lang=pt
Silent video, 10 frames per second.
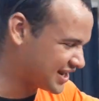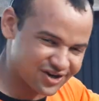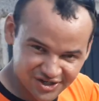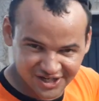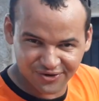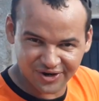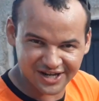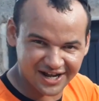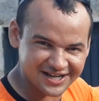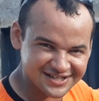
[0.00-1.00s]
E nós chegou aqui
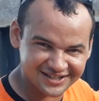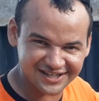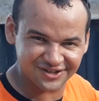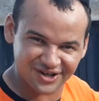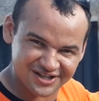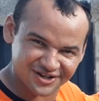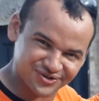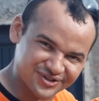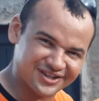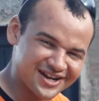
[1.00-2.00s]
na casa dele, nós
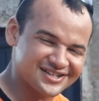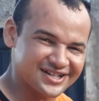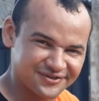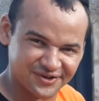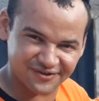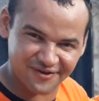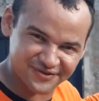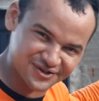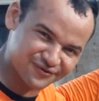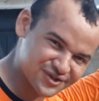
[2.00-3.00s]
achou interessante, mas vamos
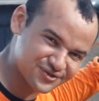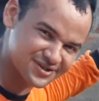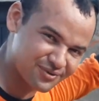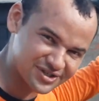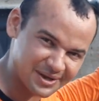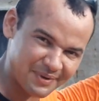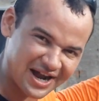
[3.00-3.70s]
fazer um videozinho mostrar pra